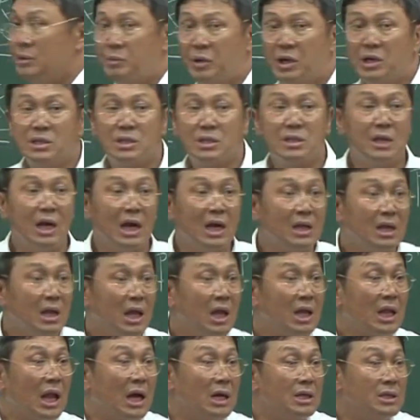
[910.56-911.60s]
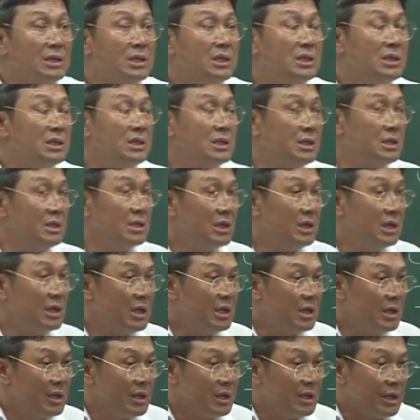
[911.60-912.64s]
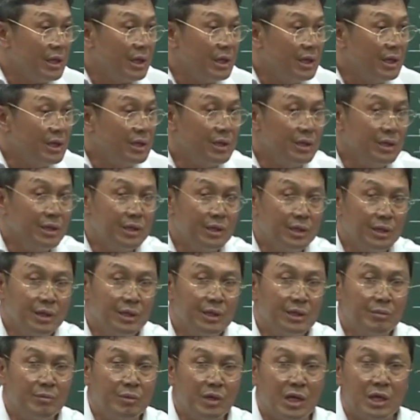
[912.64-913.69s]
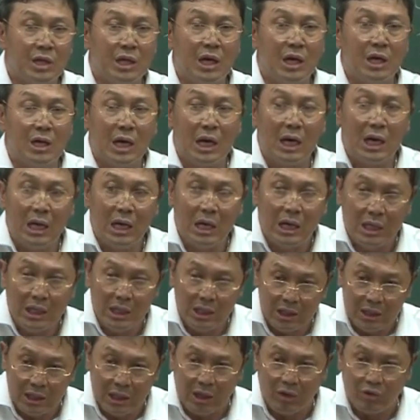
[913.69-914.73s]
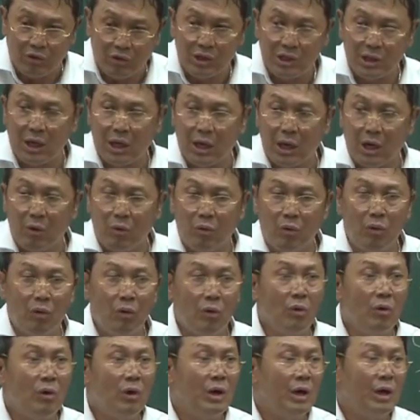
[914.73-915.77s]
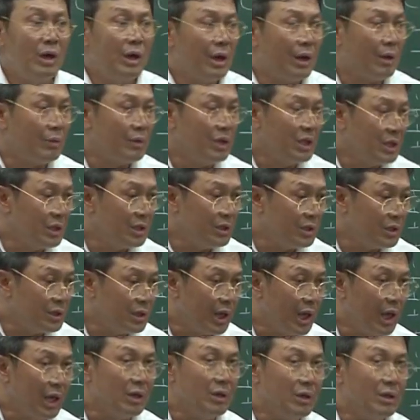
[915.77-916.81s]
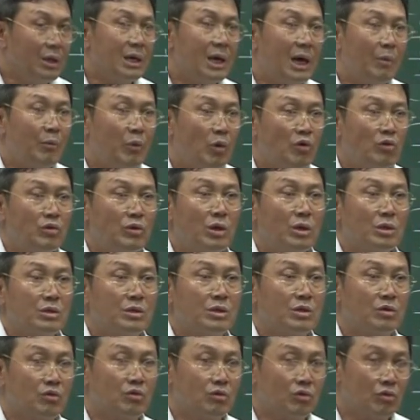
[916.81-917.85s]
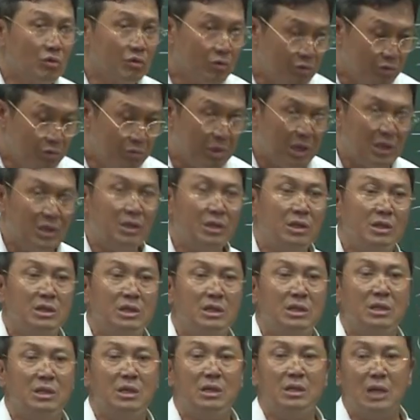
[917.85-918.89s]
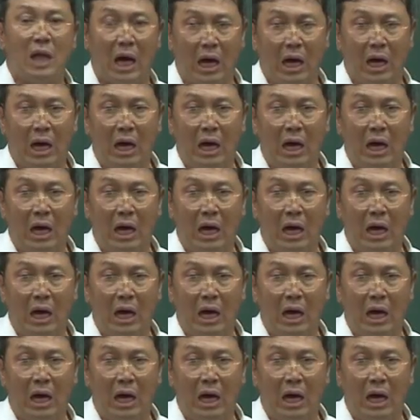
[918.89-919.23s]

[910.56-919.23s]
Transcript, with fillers: 벗어날 때 당신은 이런 이런 이런 변화가 일어나고 시작하고 이런 이런 행위가 본격적으로 만들어질 거다.